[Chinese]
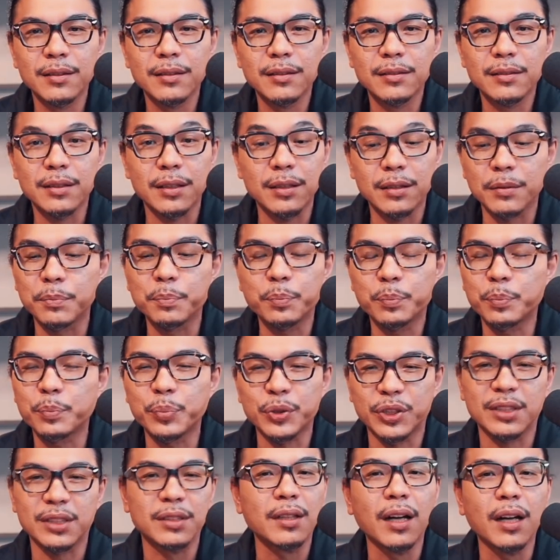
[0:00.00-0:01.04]
其实不
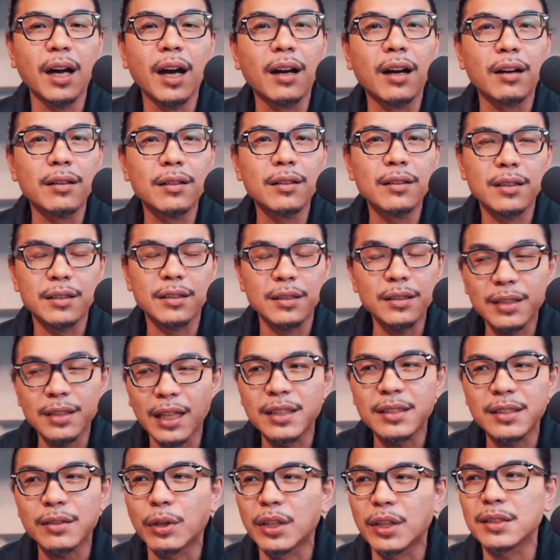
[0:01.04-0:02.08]
止了哦。可是三
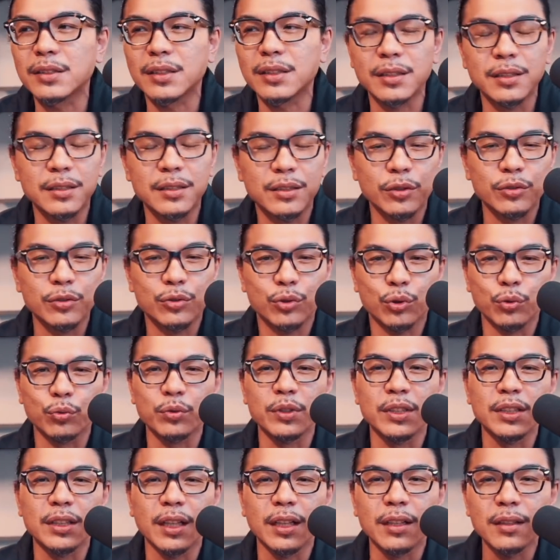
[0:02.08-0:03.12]
四万人其实就足以
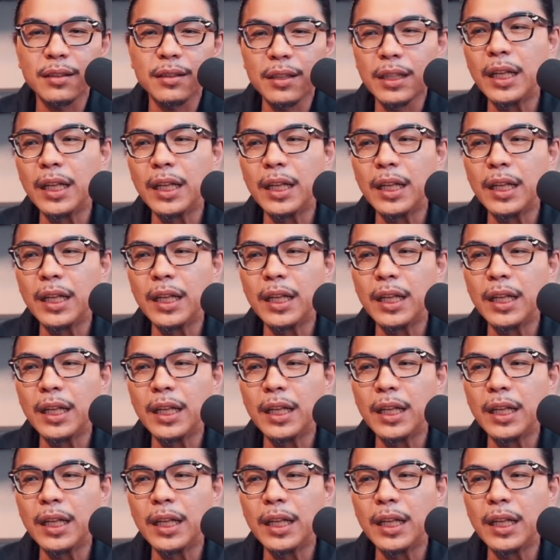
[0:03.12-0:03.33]
让